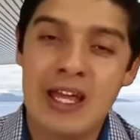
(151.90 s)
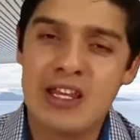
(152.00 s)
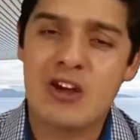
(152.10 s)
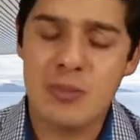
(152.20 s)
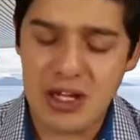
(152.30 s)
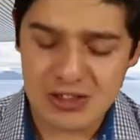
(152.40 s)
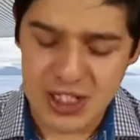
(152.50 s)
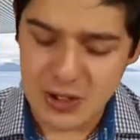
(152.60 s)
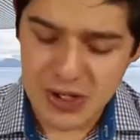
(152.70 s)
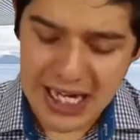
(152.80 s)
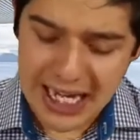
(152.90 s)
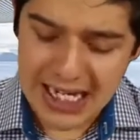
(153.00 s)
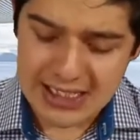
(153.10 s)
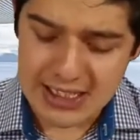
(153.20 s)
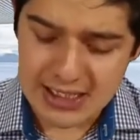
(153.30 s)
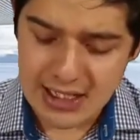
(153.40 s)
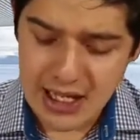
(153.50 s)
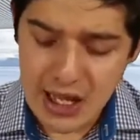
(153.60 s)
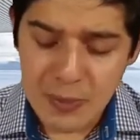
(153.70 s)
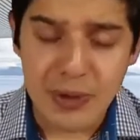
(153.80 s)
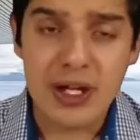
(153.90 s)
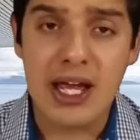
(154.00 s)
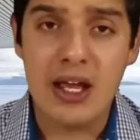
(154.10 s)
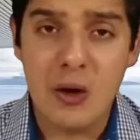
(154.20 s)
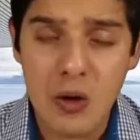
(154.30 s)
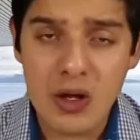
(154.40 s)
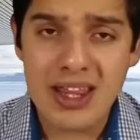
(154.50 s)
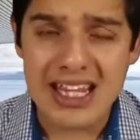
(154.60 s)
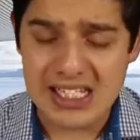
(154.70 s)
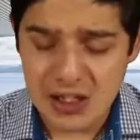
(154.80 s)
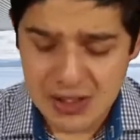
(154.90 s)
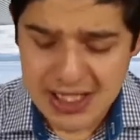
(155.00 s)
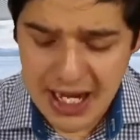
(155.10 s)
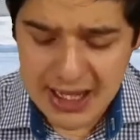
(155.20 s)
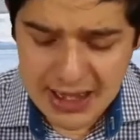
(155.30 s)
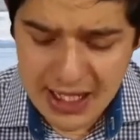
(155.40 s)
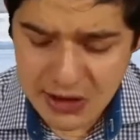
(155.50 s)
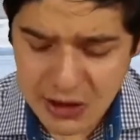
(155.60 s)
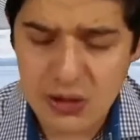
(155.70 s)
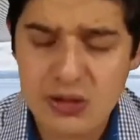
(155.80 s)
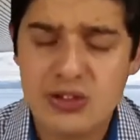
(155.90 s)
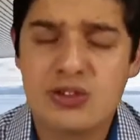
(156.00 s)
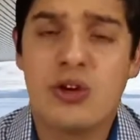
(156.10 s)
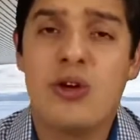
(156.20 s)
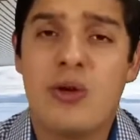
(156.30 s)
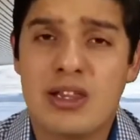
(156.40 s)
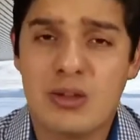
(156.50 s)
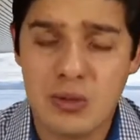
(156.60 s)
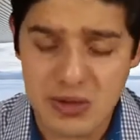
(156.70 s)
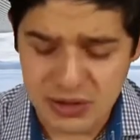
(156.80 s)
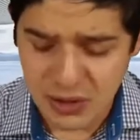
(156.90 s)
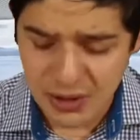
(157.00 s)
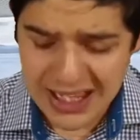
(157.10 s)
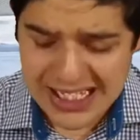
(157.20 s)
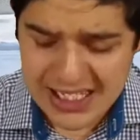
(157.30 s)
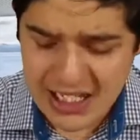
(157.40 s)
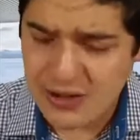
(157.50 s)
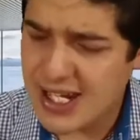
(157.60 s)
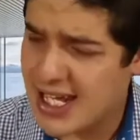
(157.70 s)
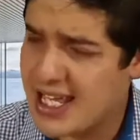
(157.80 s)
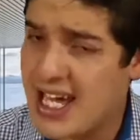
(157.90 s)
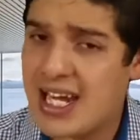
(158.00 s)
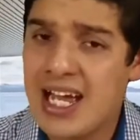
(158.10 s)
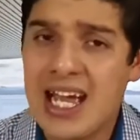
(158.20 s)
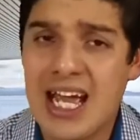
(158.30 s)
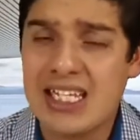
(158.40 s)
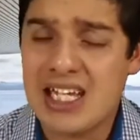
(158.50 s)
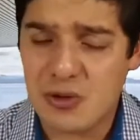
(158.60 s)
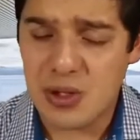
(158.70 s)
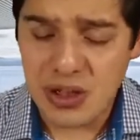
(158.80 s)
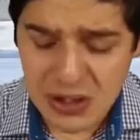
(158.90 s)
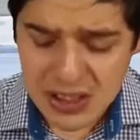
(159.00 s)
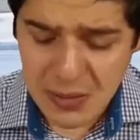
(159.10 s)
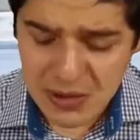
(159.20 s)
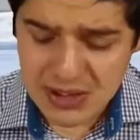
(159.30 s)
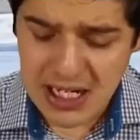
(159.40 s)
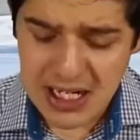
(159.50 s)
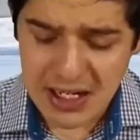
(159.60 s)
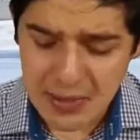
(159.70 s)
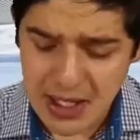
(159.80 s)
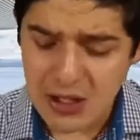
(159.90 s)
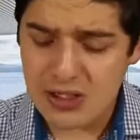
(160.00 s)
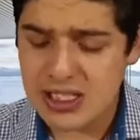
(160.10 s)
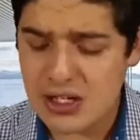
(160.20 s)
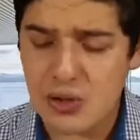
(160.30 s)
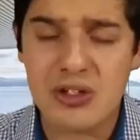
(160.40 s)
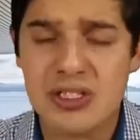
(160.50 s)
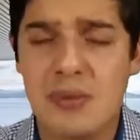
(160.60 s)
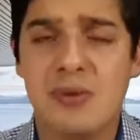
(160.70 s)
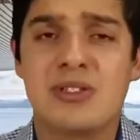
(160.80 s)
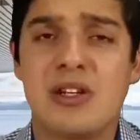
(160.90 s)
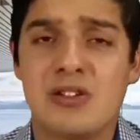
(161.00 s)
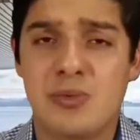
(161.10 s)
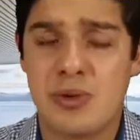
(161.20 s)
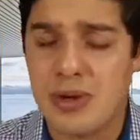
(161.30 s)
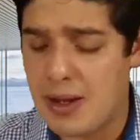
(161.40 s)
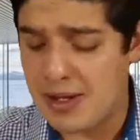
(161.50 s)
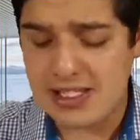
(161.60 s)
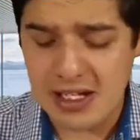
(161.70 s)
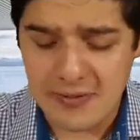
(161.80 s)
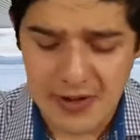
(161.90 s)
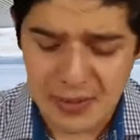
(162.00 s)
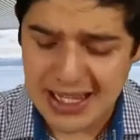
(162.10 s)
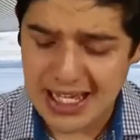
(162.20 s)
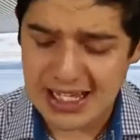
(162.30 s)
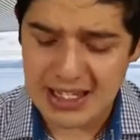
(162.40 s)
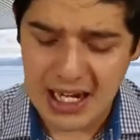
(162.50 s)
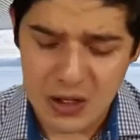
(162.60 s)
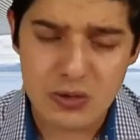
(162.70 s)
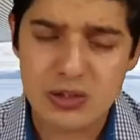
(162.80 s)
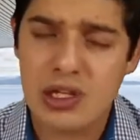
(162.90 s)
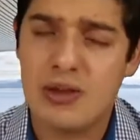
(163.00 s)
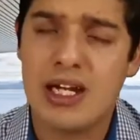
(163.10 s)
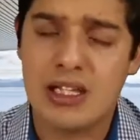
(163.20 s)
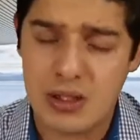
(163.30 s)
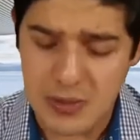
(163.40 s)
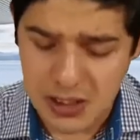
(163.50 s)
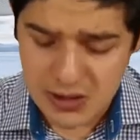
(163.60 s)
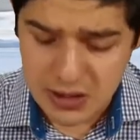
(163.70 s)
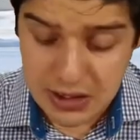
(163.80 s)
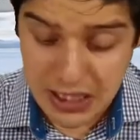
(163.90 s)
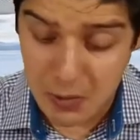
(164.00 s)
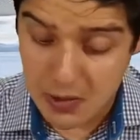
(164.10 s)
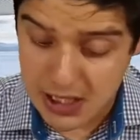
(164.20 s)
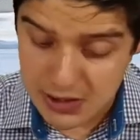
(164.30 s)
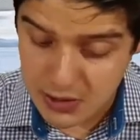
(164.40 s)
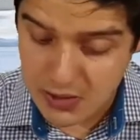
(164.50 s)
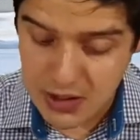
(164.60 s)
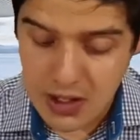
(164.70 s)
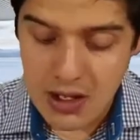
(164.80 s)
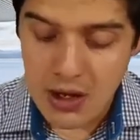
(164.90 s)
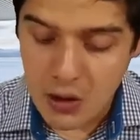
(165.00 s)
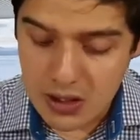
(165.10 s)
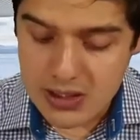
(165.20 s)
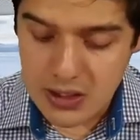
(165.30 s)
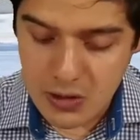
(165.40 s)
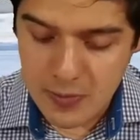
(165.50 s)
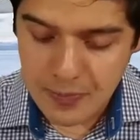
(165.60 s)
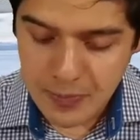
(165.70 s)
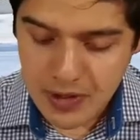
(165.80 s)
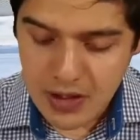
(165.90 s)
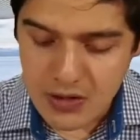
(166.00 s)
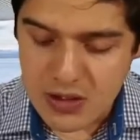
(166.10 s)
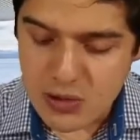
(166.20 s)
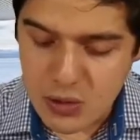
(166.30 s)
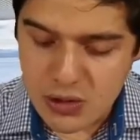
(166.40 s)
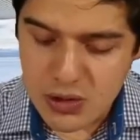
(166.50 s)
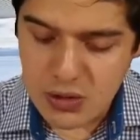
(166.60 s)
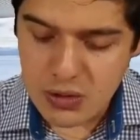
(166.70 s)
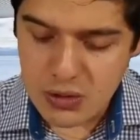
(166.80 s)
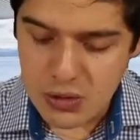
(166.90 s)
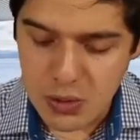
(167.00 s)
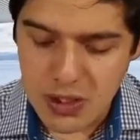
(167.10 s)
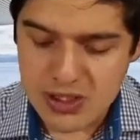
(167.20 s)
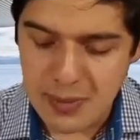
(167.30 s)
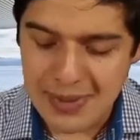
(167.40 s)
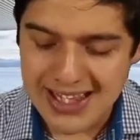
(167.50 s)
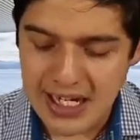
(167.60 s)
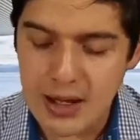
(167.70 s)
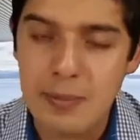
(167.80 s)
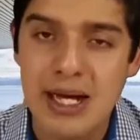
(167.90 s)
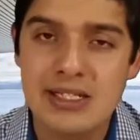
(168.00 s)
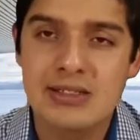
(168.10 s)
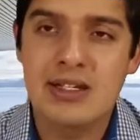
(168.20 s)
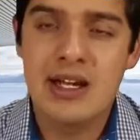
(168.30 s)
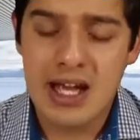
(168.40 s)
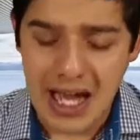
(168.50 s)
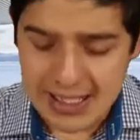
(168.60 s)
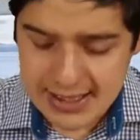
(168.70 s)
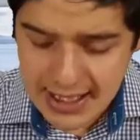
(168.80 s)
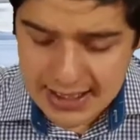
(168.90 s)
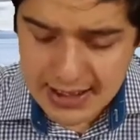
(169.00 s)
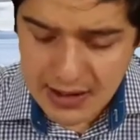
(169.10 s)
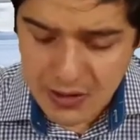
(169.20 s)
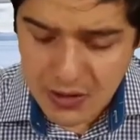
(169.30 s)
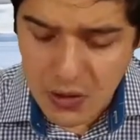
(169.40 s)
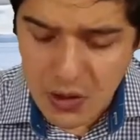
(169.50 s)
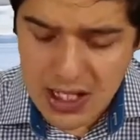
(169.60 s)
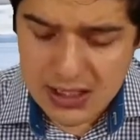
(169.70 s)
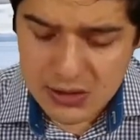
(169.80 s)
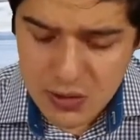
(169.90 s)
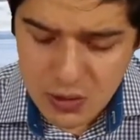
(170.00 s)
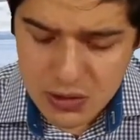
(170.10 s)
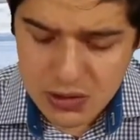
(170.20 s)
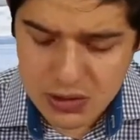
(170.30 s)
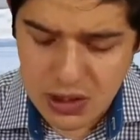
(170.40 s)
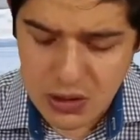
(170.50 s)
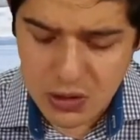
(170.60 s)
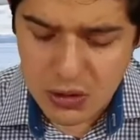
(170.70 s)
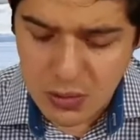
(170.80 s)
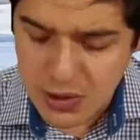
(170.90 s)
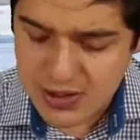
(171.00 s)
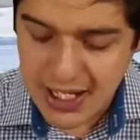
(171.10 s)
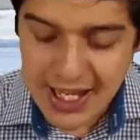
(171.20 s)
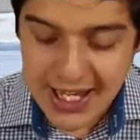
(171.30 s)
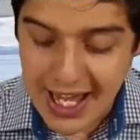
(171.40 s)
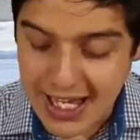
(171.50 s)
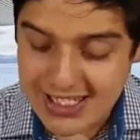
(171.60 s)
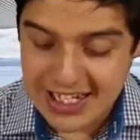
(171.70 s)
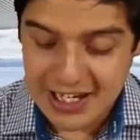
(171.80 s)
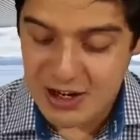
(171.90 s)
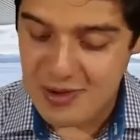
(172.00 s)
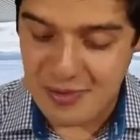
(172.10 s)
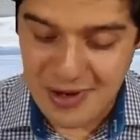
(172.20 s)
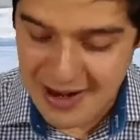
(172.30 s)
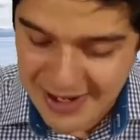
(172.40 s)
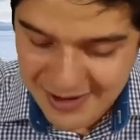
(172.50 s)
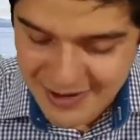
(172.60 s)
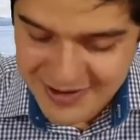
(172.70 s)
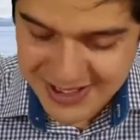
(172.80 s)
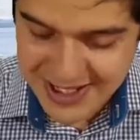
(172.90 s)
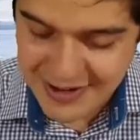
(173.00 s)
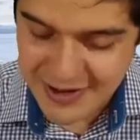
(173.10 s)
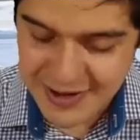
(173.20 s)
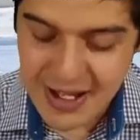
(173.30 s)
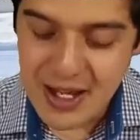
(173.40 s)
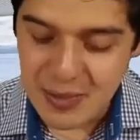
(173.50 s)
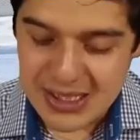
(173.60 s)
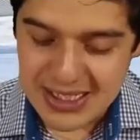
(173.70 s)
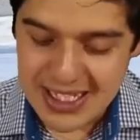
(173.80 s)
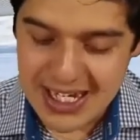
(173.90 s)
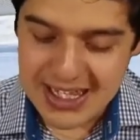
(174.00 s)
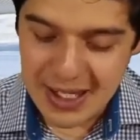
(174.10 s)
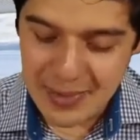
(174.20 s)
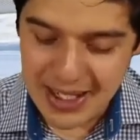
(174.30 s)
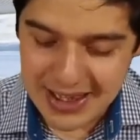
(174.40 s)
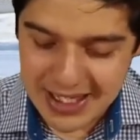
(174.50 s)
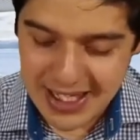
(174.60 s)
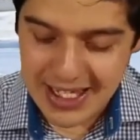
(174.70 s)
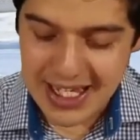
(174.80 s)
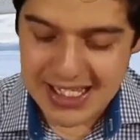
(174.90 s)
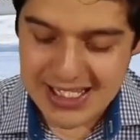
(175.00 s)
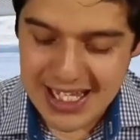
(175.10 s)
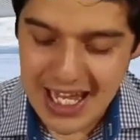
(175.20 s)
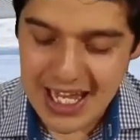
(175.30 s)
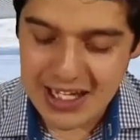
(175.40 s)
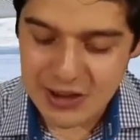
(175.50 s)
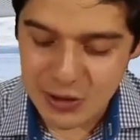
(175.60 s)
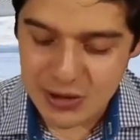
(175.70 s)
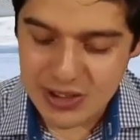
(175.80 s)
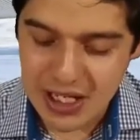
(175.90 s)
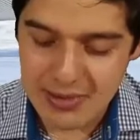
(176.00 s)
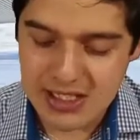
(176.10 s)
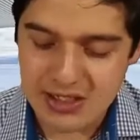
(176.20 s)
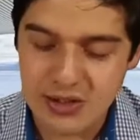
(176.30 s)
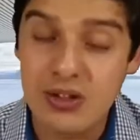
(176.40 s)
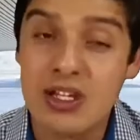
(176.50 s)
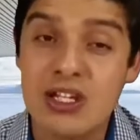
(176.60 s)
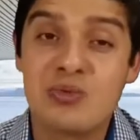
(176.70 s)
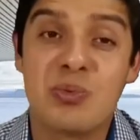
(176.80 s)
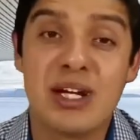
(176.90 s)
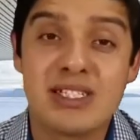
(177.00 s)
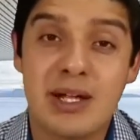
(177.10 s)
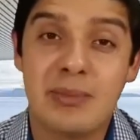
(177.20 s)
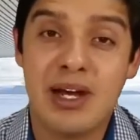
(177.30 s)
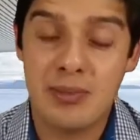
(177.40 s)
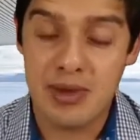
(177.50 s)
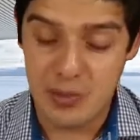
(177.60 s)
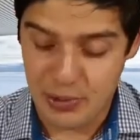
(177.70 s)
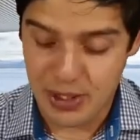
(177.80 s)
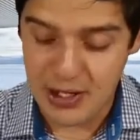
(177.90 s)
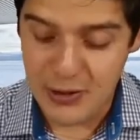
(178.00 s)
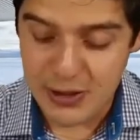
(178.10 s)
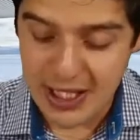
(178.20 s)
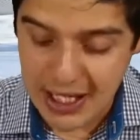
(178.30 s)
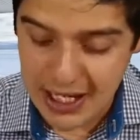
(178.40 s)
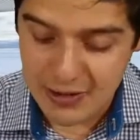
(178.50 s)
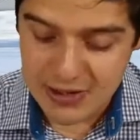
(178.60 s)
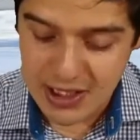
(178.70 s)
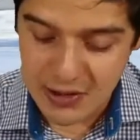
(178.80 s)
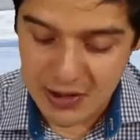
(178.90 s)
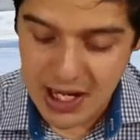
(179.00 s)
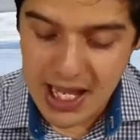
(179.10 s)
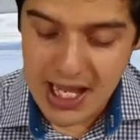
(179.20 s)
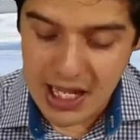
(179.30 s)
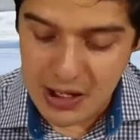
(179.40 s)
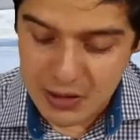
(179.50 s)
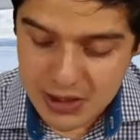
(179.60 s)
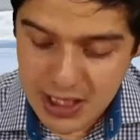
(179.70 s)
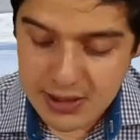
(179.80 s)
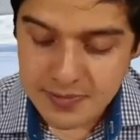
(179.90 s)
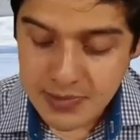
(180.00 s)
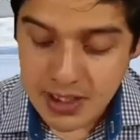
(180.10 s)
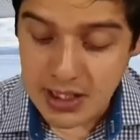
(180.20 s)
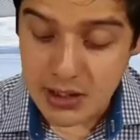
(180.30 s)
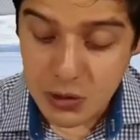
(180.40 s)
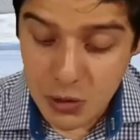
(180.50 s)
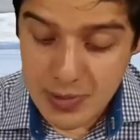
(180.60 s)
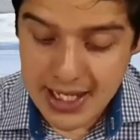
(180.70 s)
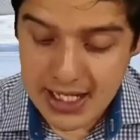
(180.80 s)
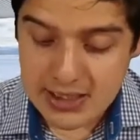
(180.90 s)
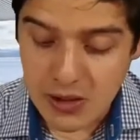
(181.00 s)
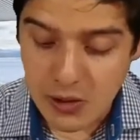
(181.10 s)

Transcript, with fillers: Di conmigo, Señor, gracias, porque hoy decido estar atento solo a tu voz. Hoy decido callar esa ruidosa voz del enemigo, esa ruidosa voz de los problemas, de la enfermedad, de la angustia, de la tribulación. Hoy, Señor, yo escucho tu voz que me trae paz. Así es, Señor. Hoy escucho, Señor, tu voz que hace que no me vuelva loco, Señor. Pues ciertamente está tu salvación dispuesta para mí, porque yo te creo, Señor, y yo sé que tú me darás